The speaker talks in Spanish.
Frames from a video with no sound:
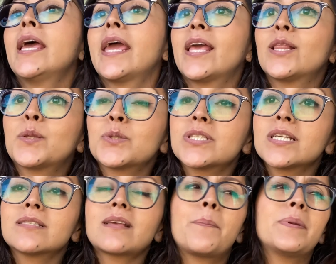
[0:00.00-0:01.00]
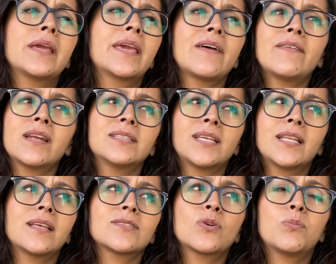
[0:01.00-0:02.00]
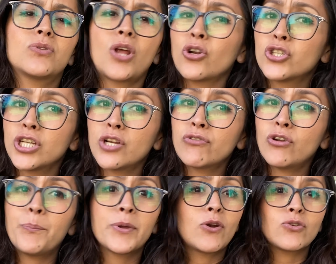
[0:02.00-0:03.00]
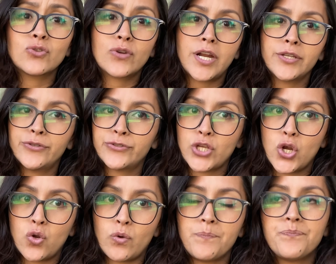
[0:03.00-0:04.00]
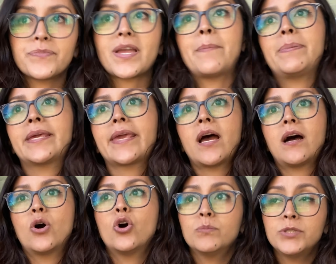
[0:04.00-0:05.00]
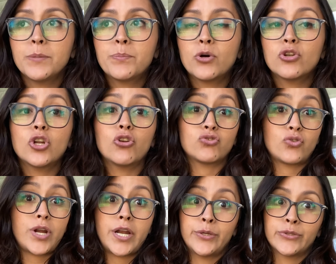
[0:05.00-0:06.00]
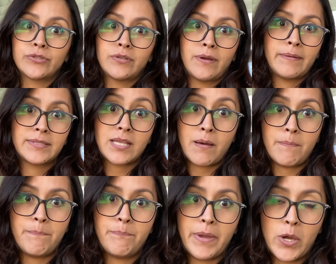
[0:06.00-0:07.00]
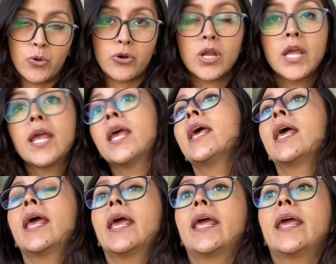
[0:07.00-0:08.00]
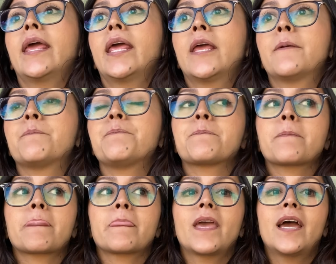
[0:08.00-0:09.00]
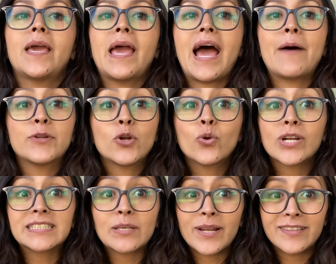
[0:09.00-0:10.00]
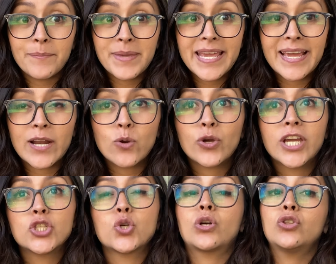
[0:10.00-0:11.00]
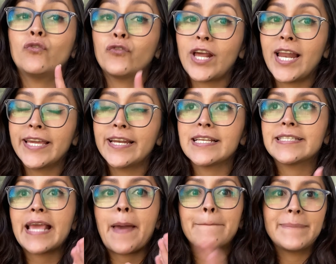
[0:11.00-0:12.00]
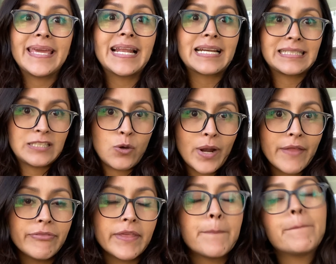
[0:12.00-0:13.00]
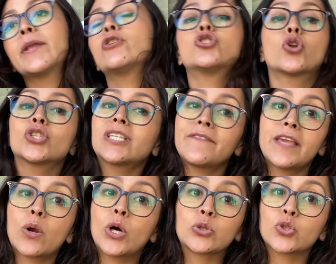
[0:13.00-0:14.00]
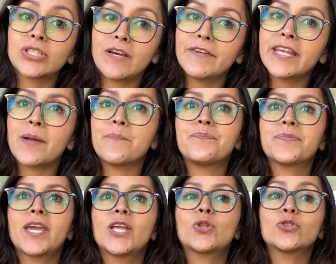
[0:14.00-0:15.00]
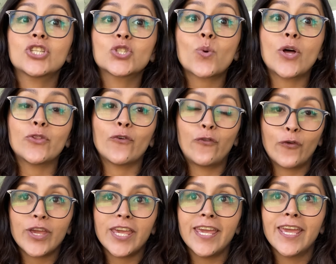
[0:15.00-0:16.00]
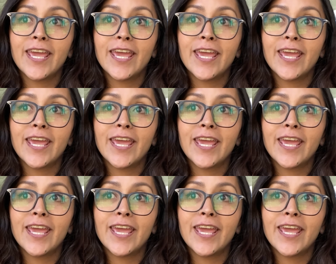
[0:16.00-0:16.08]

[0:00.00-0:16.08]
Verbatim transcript: Entonces apliqué a varias tiendas como Dollar General, pero los horarios no. Apliqué a Home Depot, los horarios estaban peor. Eh, abrieron un restaurante mexicano que yo cuando fui a la iglesia vi el restaurante, pero yo no sabía cuándo se abría. Entonces cuando fui,